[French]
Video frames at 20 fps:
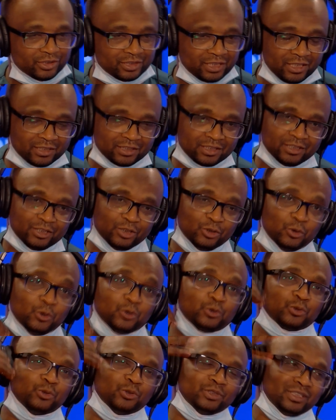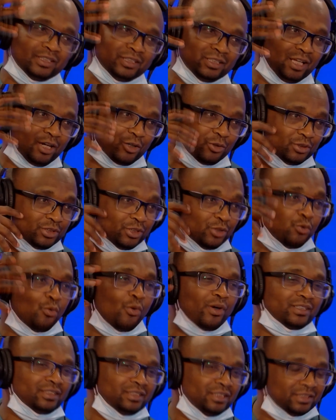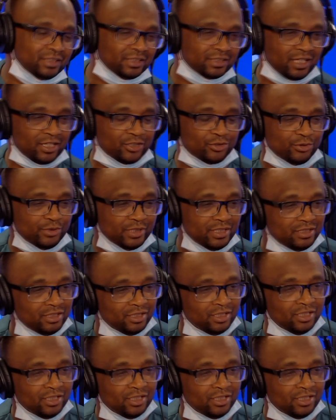ça, c'est de l'autre côté, la côté ouest des États-Unis. Mhm.